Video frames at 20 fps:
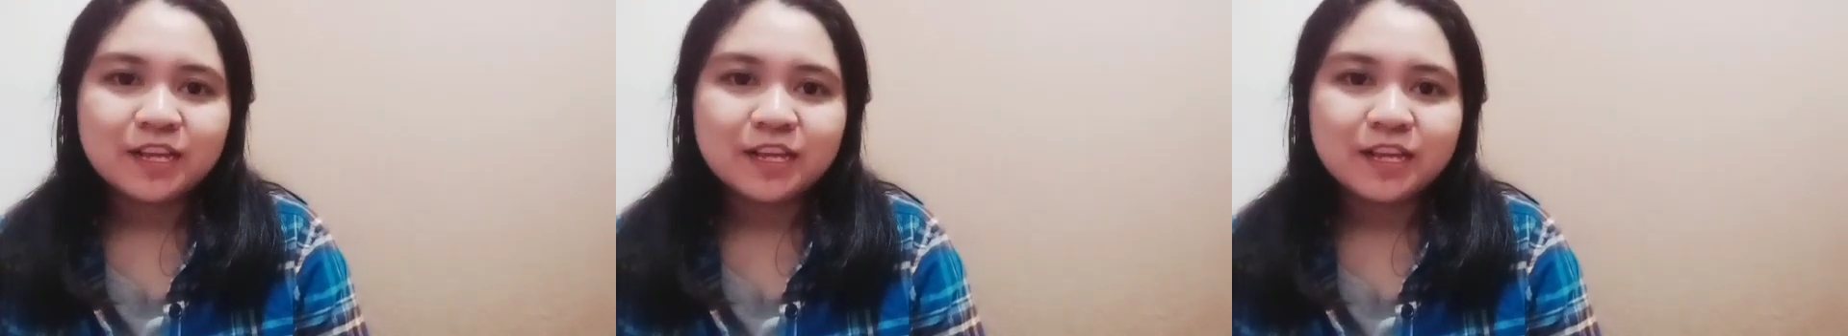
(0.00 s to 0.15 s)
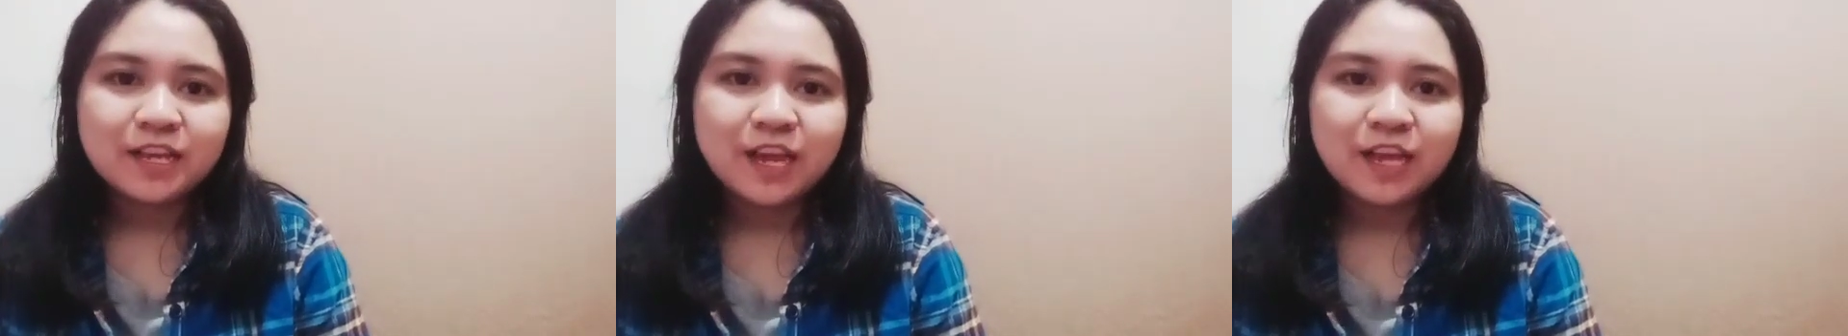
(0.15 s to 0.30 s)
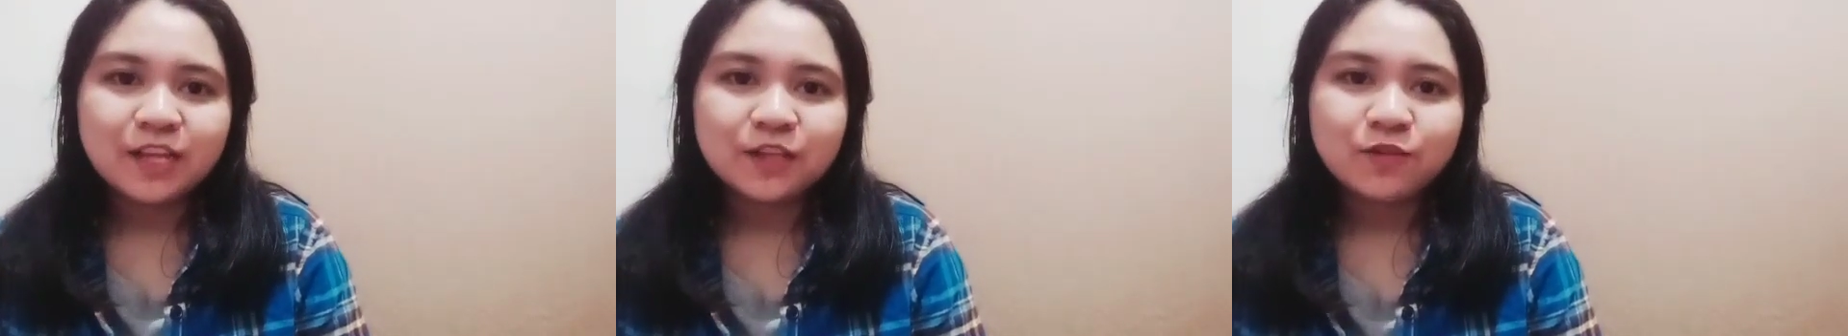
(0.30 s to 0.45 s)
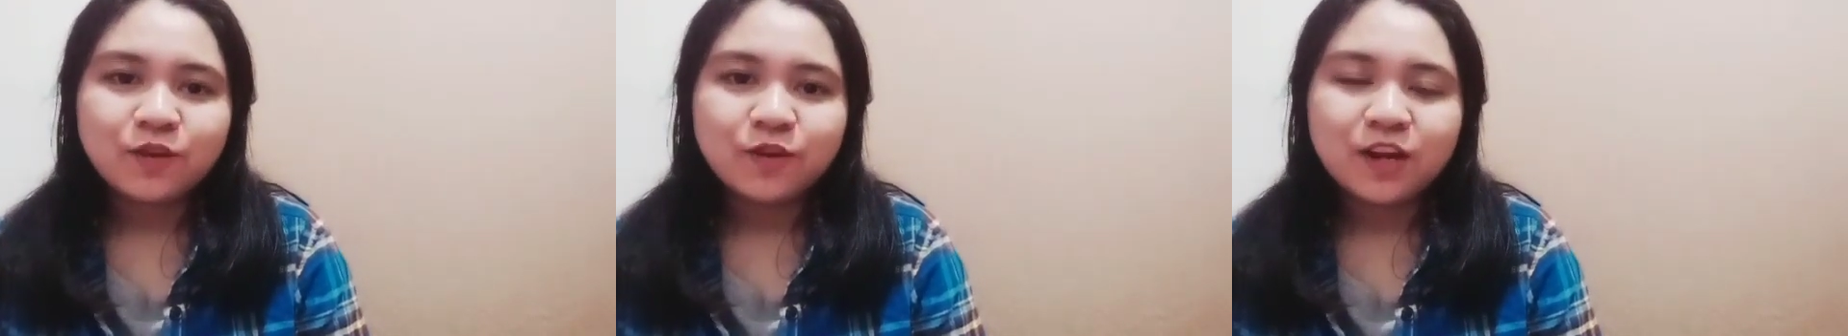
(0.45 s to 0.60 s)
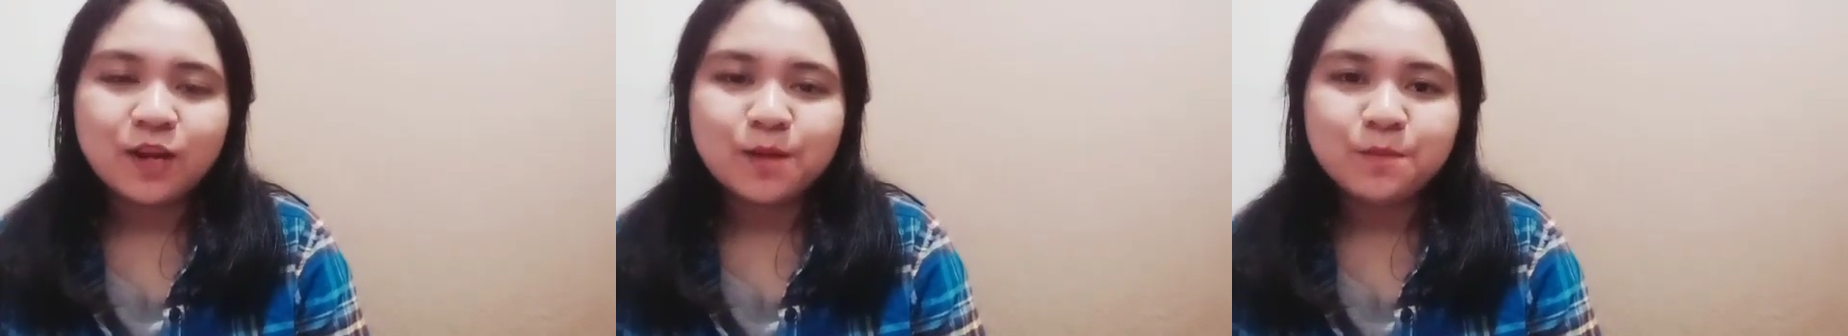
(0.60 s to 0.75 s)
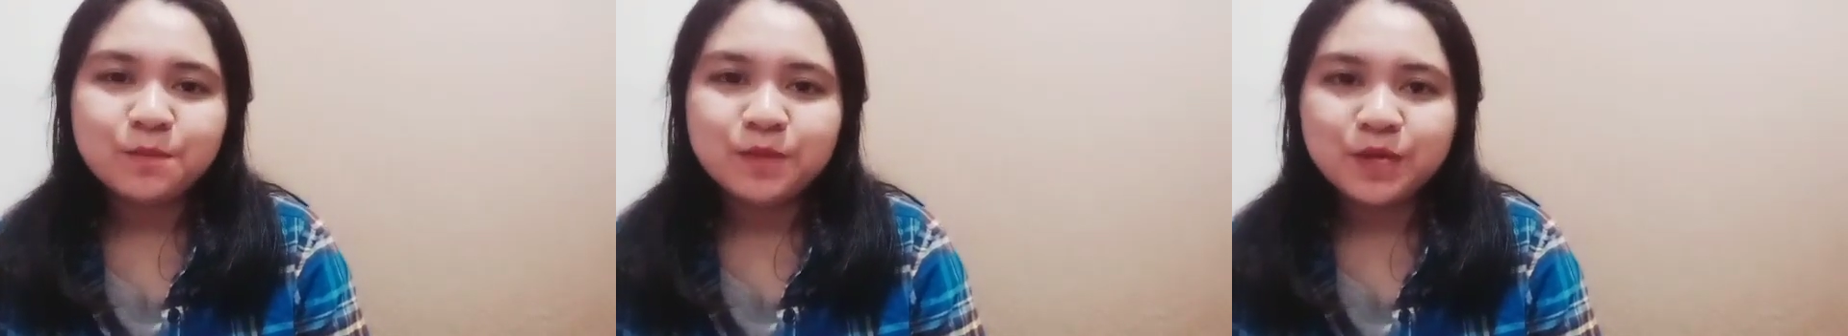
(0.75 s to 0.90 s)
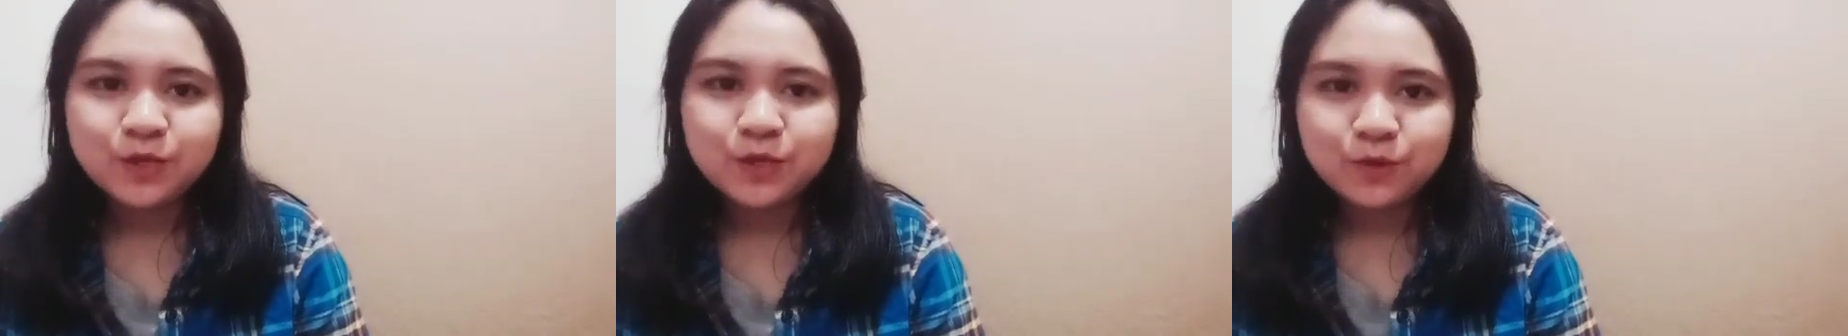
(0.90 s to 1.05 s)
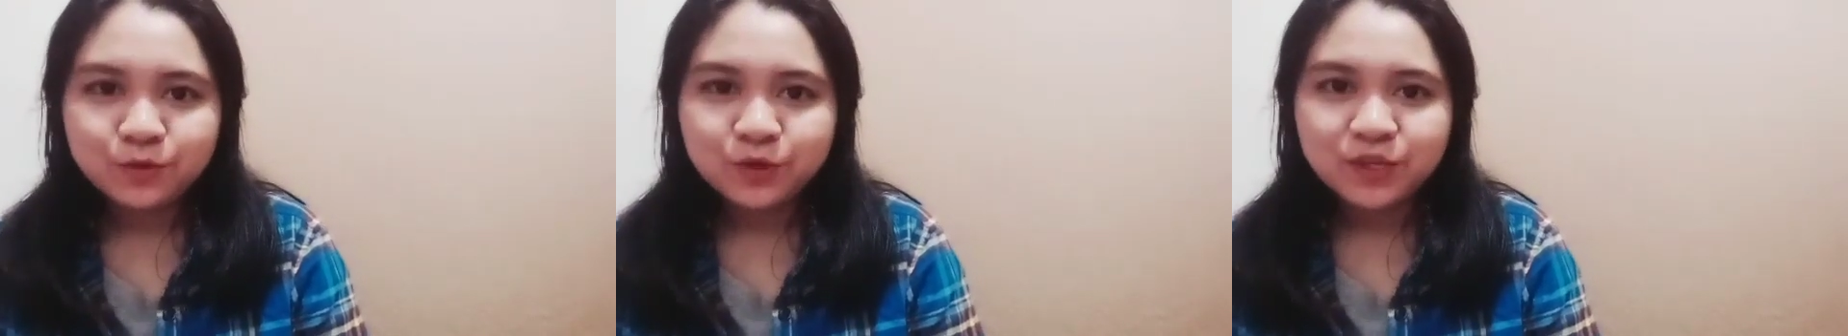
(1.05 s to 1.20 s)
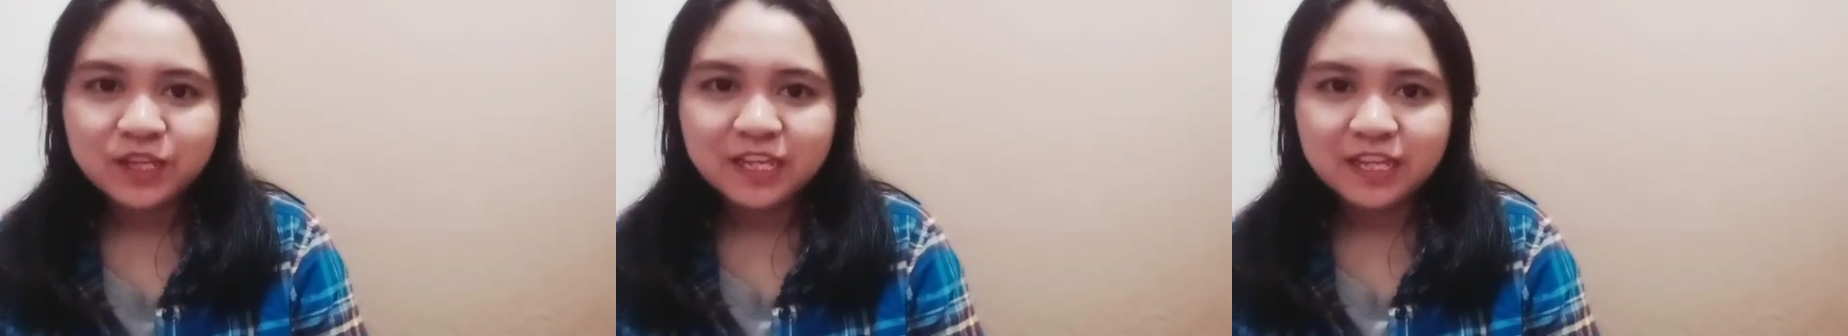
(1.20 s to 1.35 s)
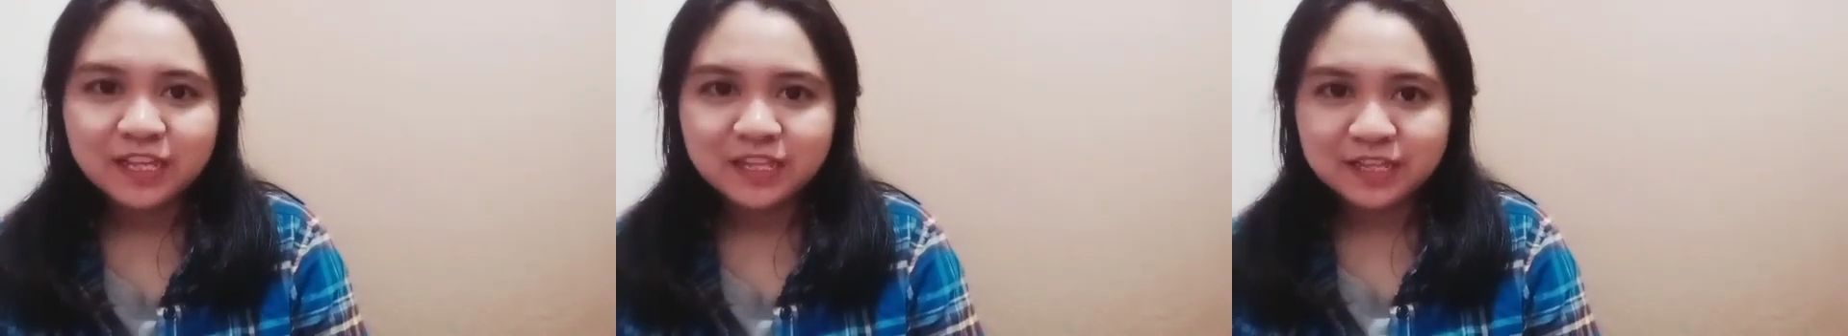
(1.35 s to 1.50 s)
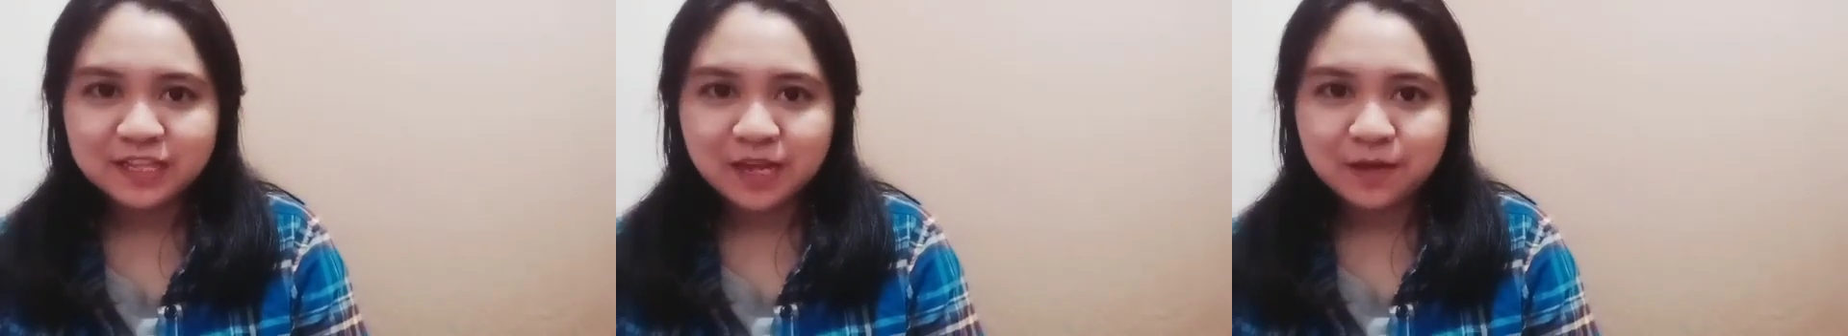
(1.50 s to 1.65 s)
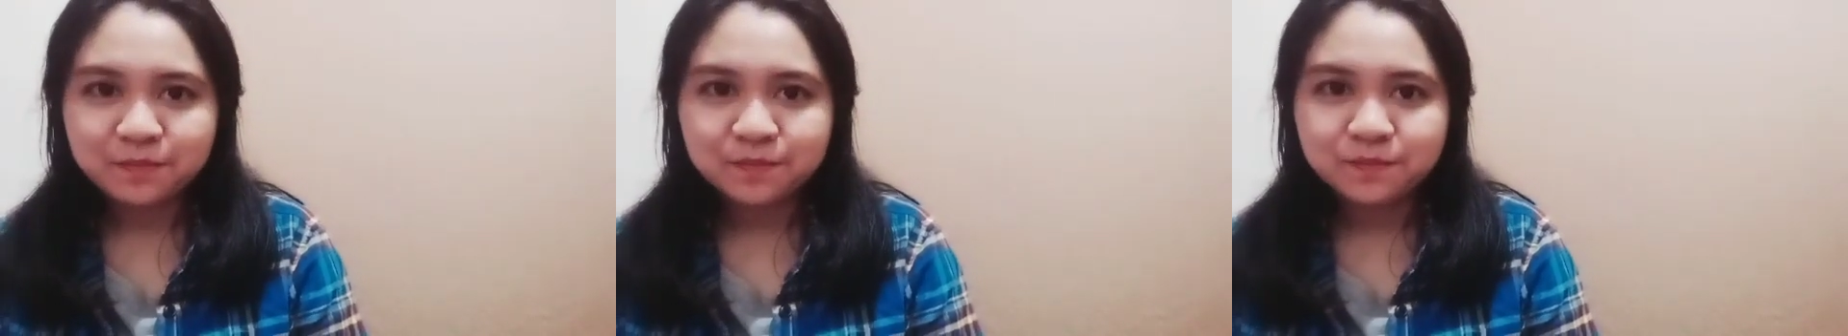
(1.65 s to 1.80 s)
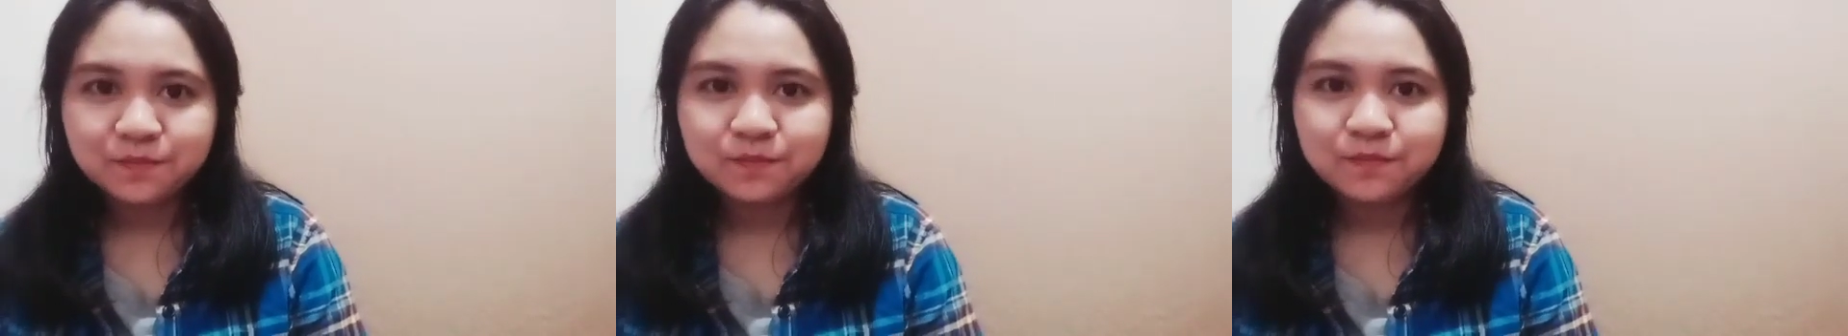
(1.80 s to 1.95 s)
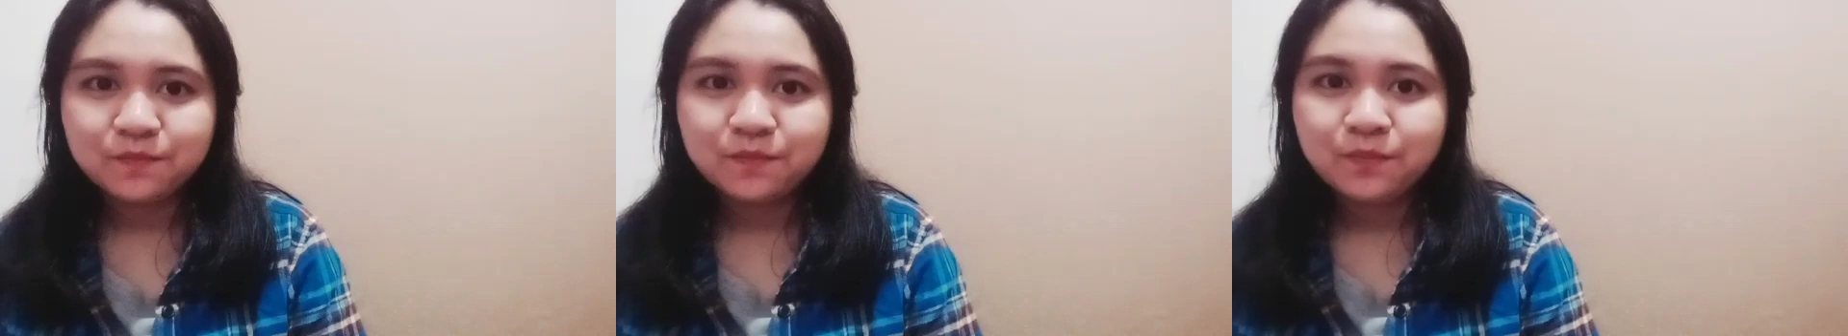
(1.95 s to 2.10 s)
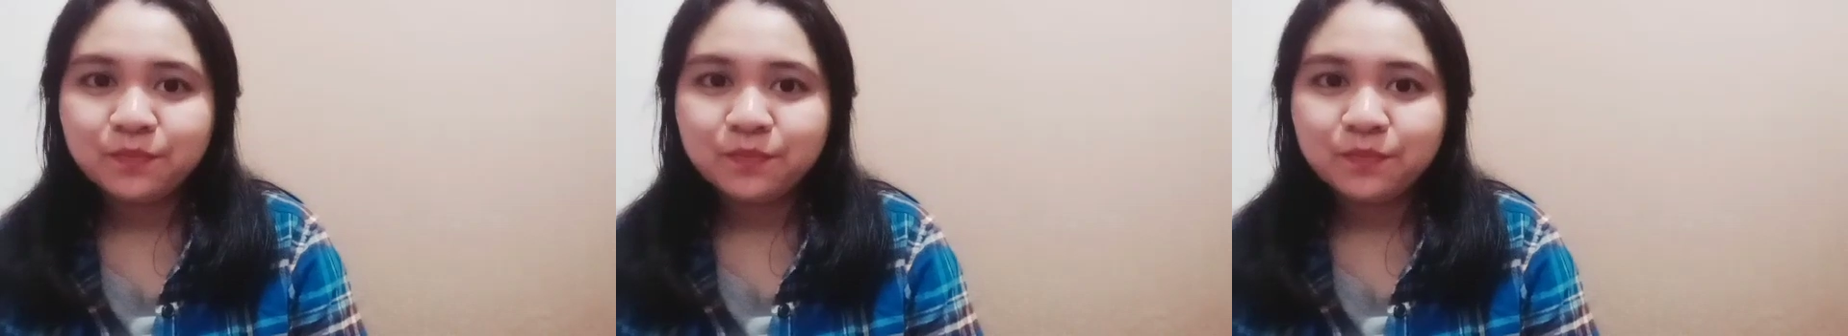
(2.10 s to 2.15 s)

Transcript: yaitu ada biru, hitam,